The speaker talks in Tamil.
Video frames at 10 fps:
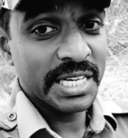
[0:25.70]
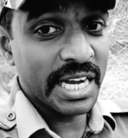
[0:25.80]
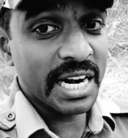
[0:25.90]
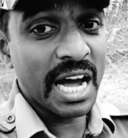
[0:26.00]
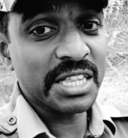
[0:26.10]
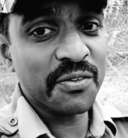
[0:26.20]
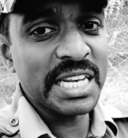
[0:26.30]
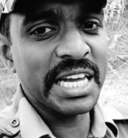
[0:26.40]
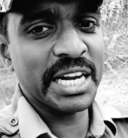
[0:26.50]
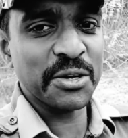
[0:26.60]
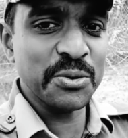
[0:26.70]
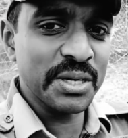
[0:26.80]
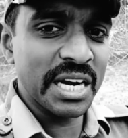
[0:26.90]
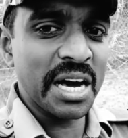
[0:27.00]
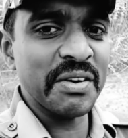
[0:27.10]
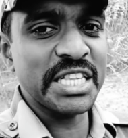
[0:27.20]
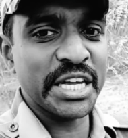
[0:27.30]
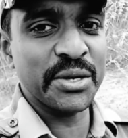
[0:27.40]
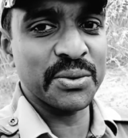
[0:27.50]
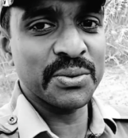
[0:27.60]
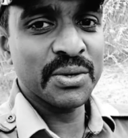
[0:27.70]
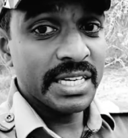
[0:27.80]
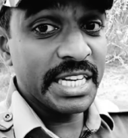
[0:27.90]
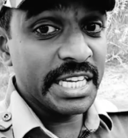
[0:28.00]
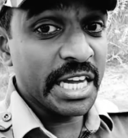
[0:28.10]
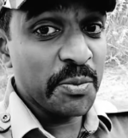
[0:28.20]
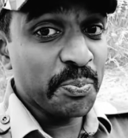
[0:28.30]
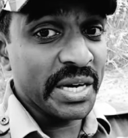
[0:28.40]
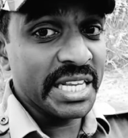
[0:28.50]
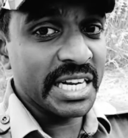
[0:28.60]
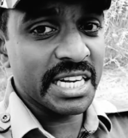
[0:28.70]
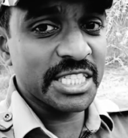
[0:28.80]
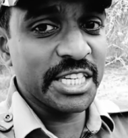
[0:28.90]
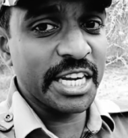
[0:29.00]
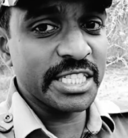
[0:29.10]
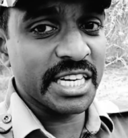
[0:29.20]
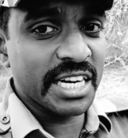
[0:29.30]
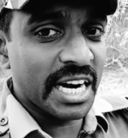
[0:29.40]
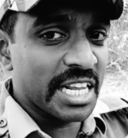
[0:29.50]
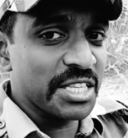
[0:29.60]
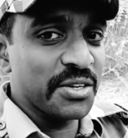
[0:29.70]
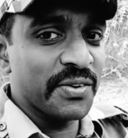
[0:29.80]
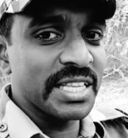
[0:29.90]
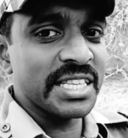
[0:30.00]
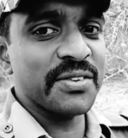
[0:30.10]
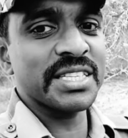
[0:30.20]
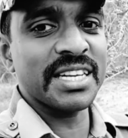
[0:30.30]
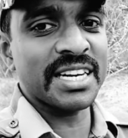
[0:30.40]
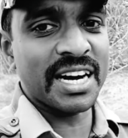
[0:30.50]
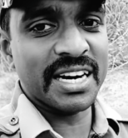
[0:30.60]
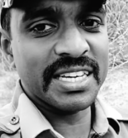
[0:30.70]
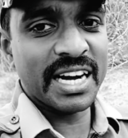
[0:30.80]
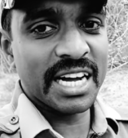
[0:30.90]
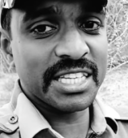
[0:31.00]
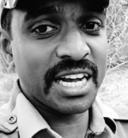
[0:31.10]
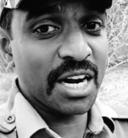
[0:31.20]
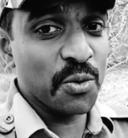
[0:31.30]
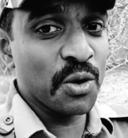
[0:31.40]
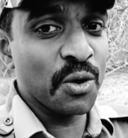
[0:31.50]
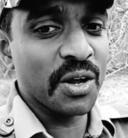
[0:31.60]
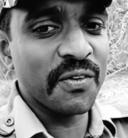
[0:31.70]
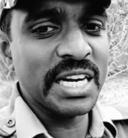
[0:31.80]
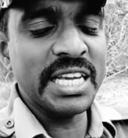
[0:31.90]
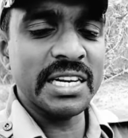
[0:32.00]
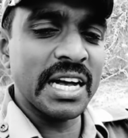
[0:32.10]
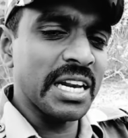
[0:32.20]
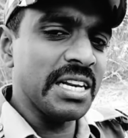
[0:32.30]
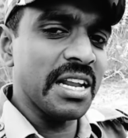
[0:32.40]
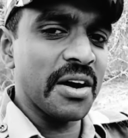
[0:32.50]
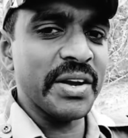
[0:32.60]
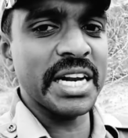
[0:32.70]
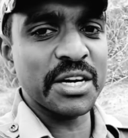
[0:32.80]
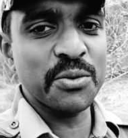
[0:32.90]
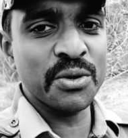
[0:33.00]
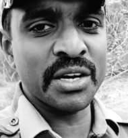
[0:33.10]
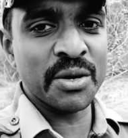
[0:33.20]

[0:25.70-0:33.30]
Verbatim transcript: ஏன்னா அந்த வழி எனக்கும் நல்லாவே தெரியும் நீங்க இப்ப இருக்கிற ஸ்டேஜை கடந்து வந்தவன் தானா அதனால உங்களோட வழியை நல்லாவே எனக்கு உணர